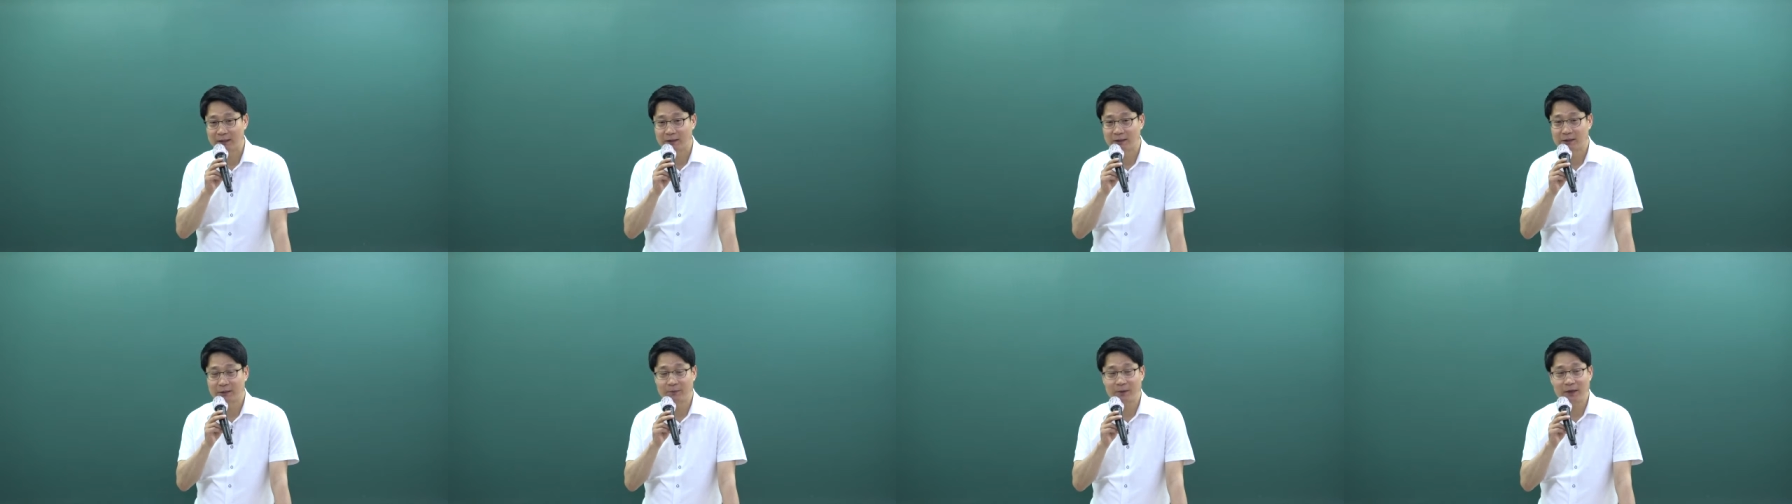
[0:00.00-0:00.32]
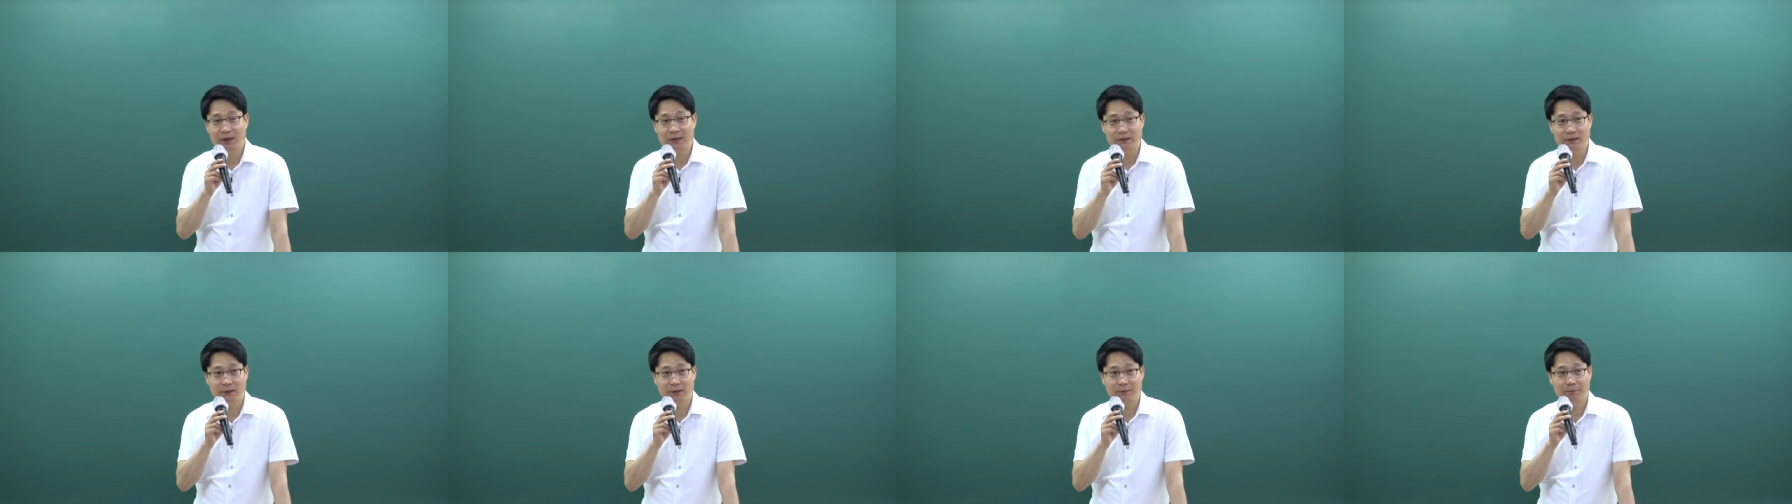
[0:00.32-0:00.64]

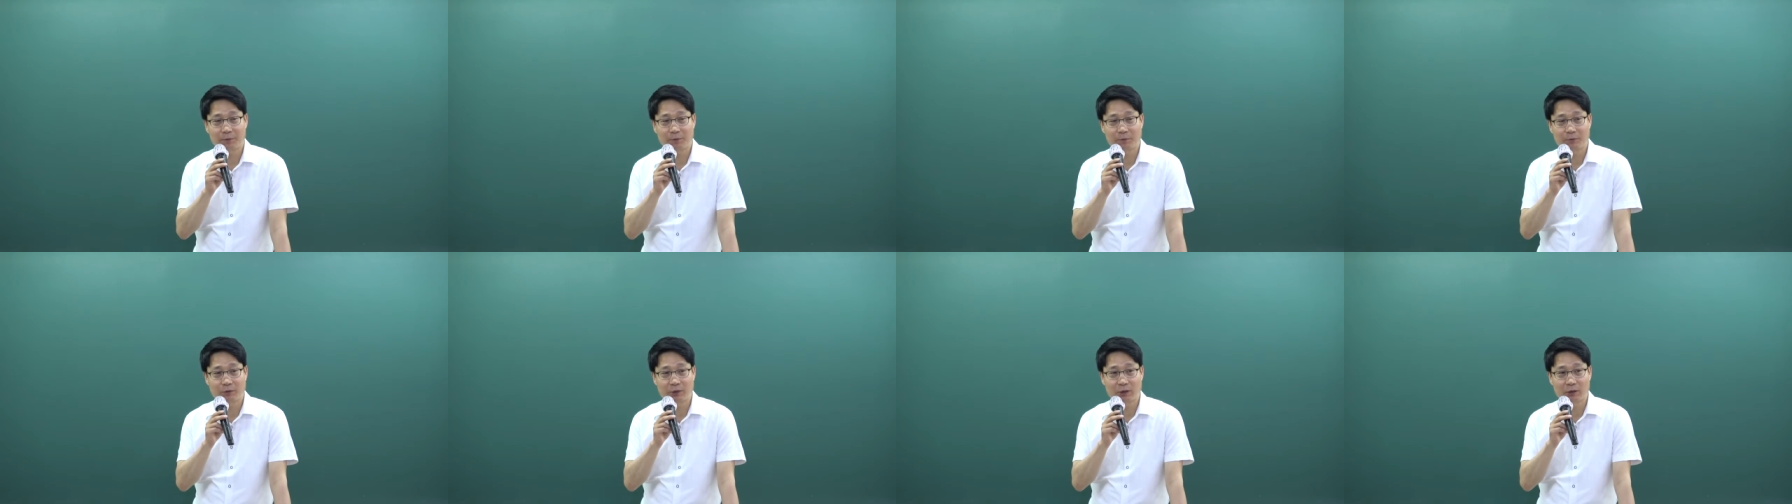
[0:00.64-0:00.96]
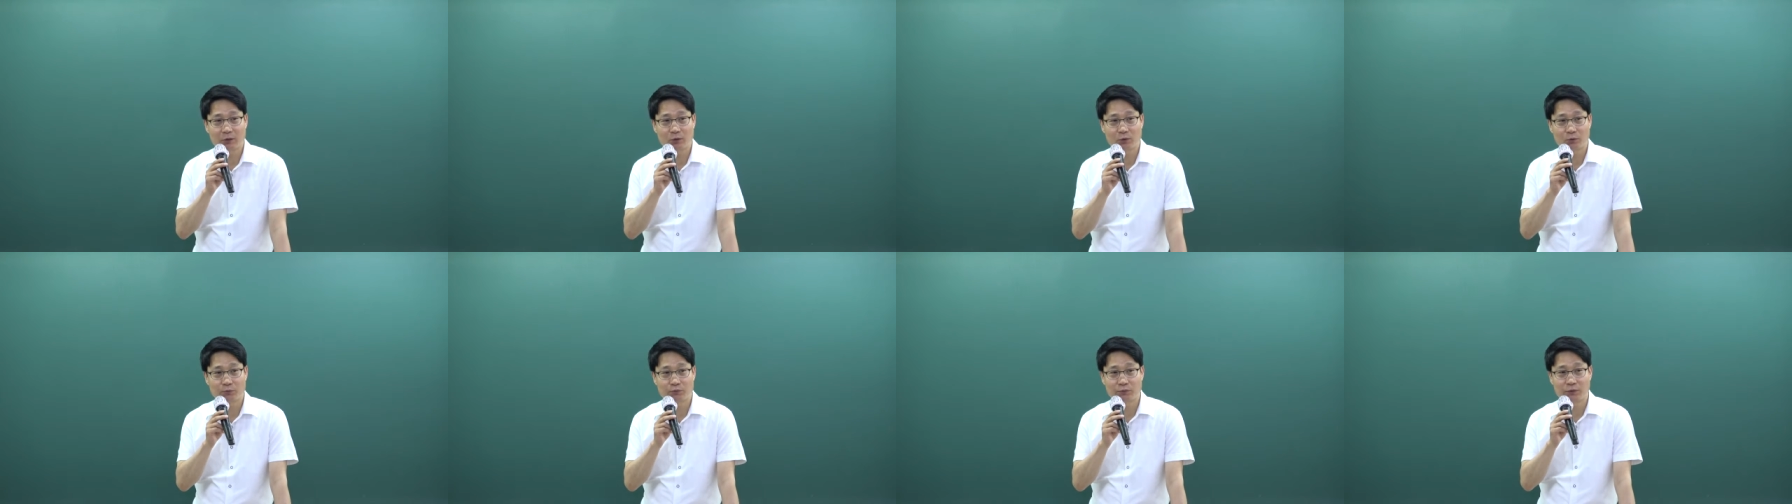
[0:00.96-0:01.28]

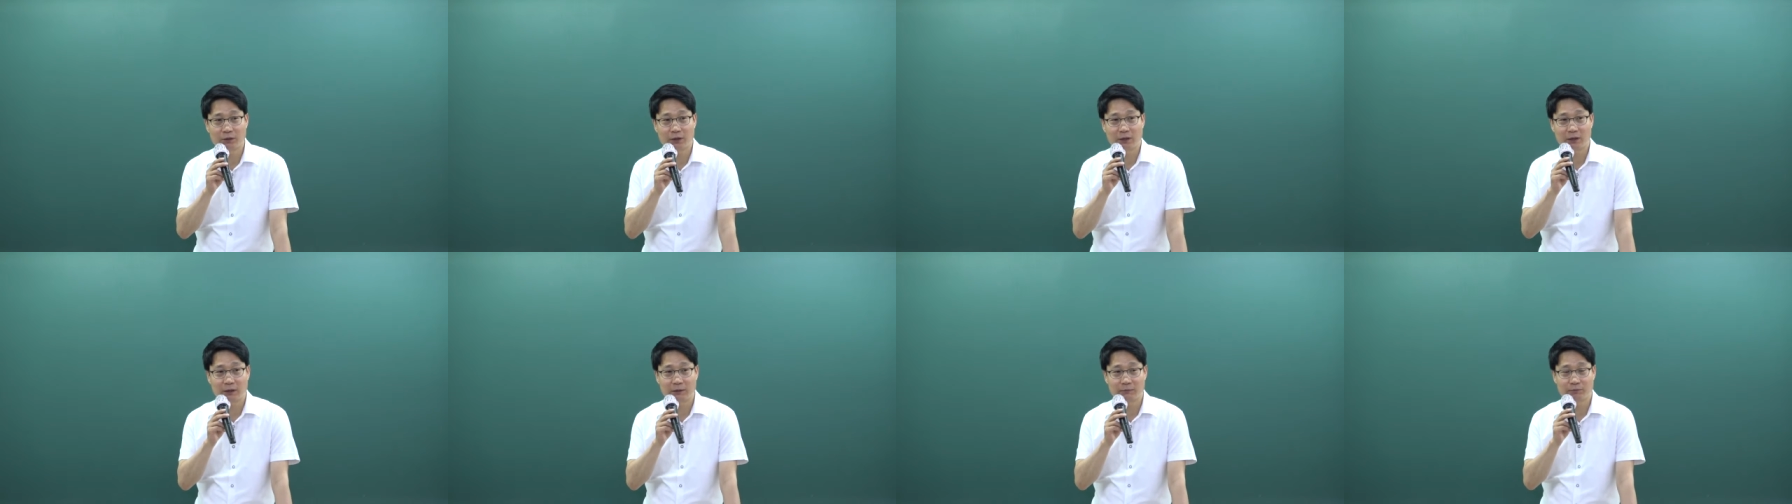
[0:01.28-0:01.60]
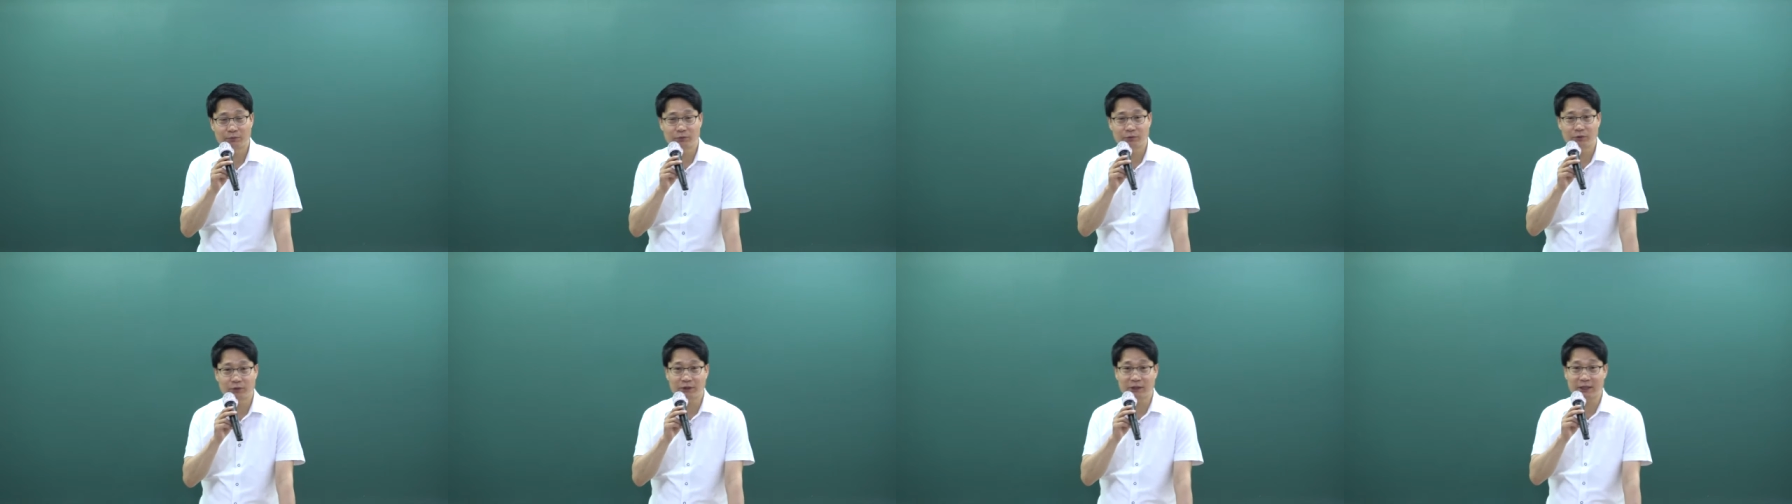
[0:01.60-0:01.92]
지방세법상으로
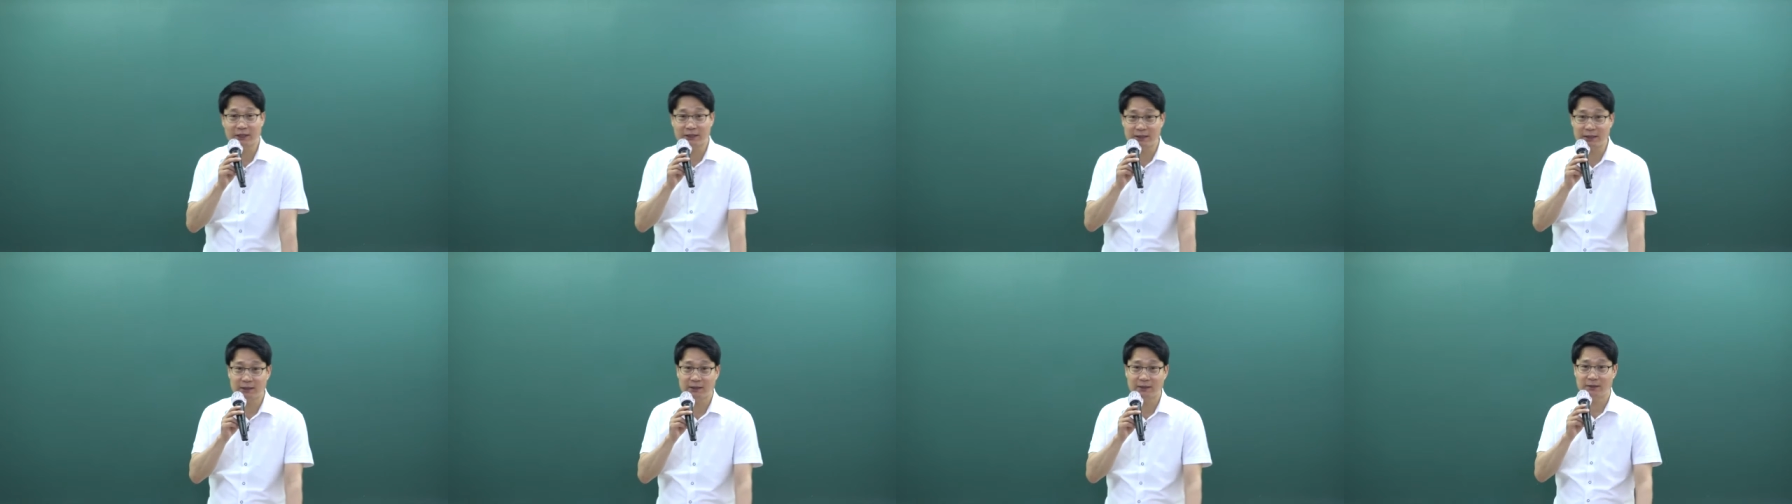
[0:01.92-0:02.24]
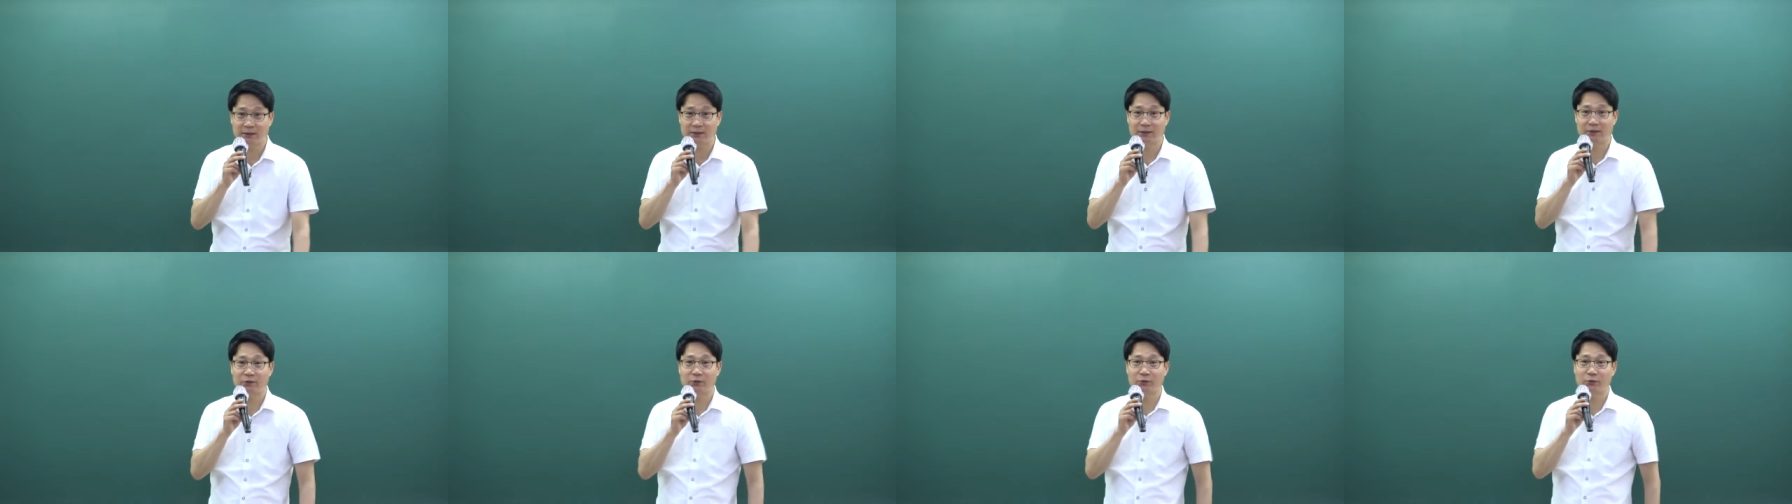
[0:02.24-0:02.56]
분할납부는
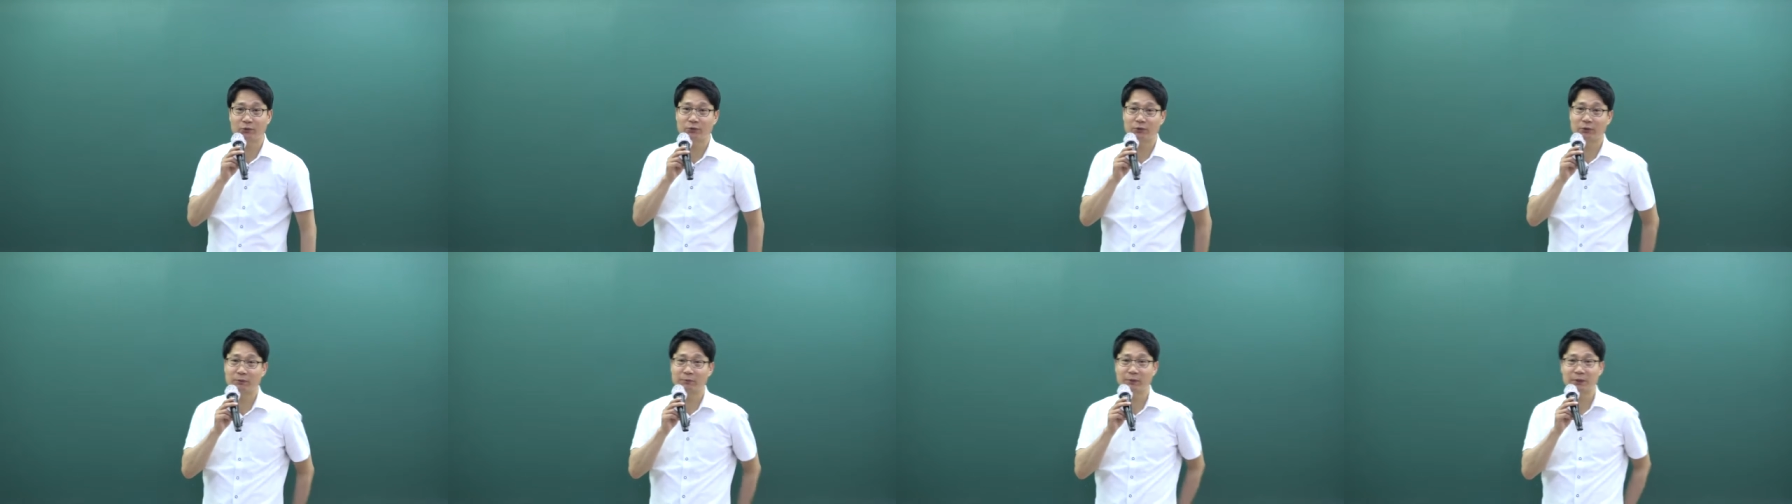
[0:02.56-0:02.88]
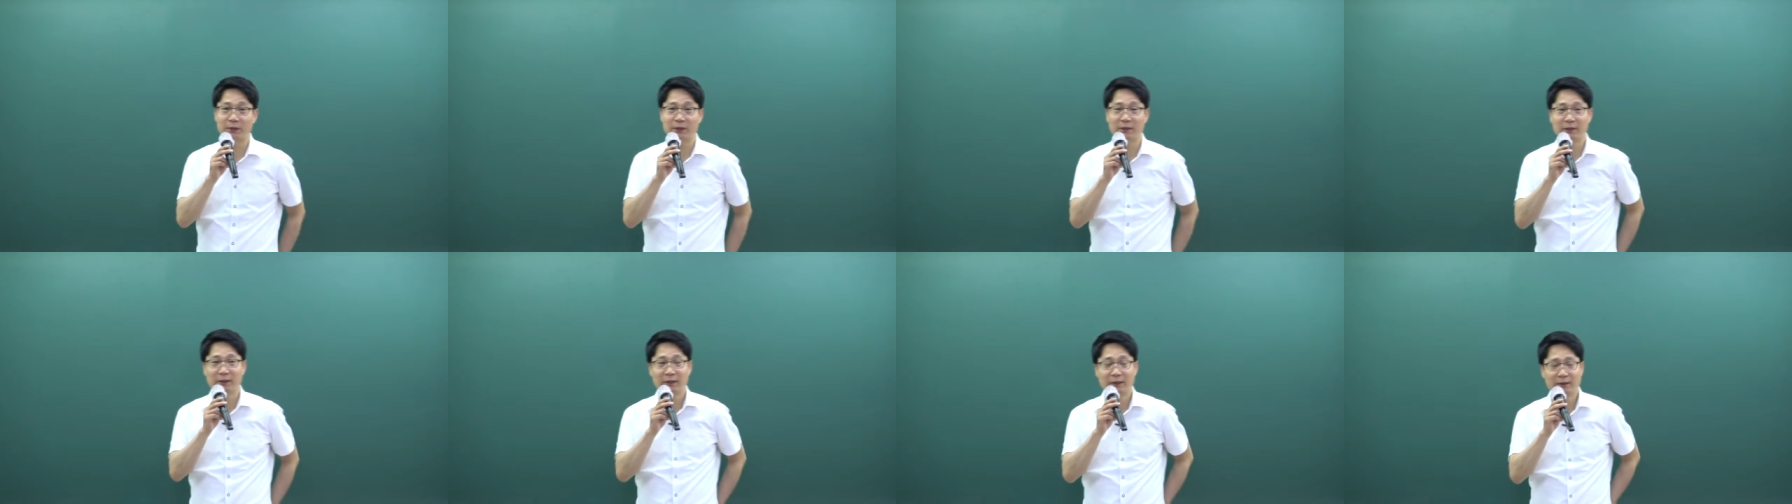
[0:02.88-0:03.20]
재산세
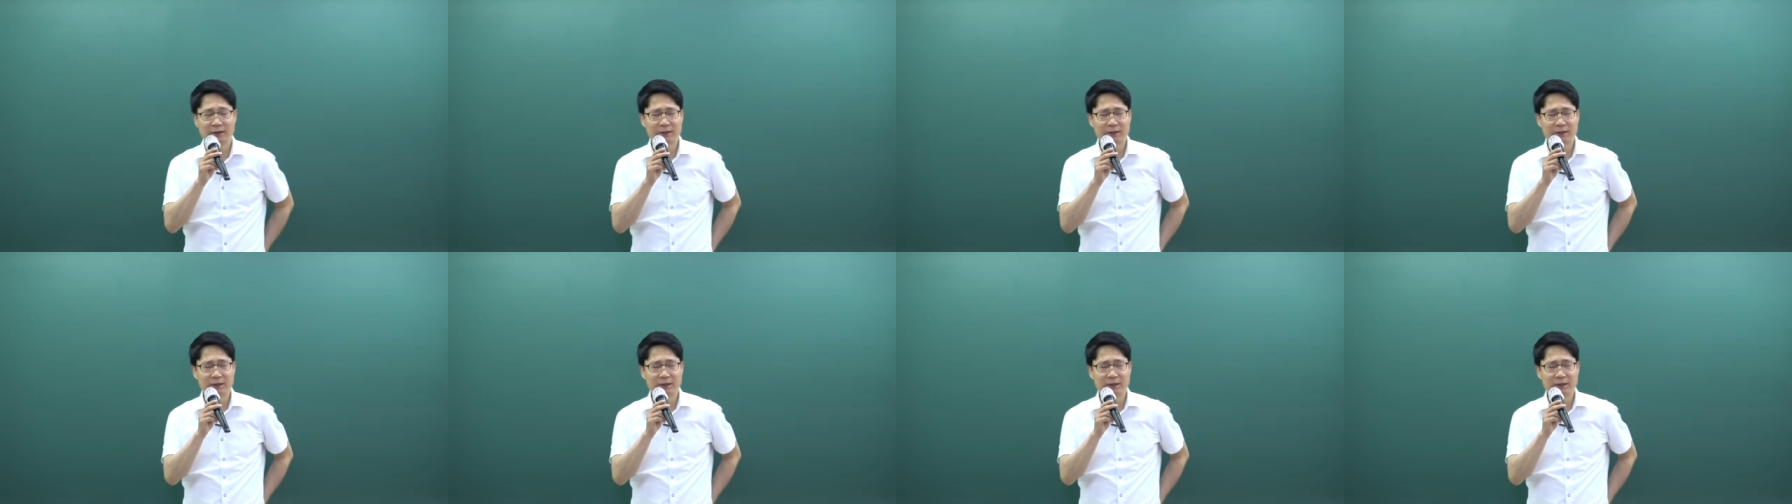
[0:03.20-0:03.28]
허용됩니다.